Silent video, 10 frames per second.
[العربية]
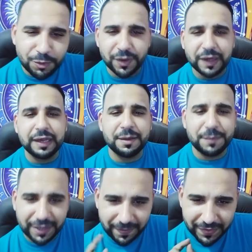الله
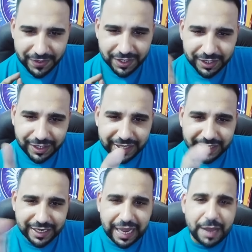بقى لان
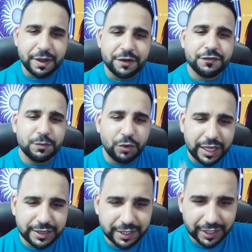الحمل فيه
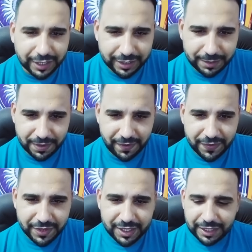معادله غريبه
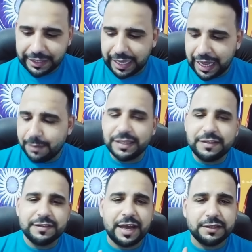الحمل
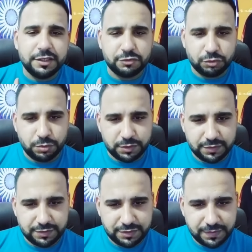ساعات
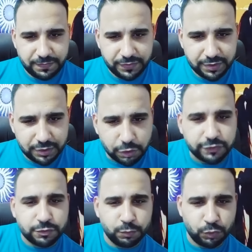يسكت
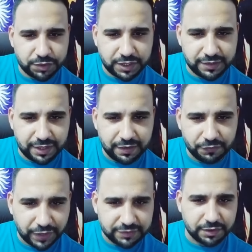يصمت كده
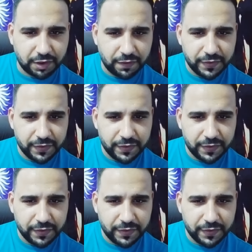فتره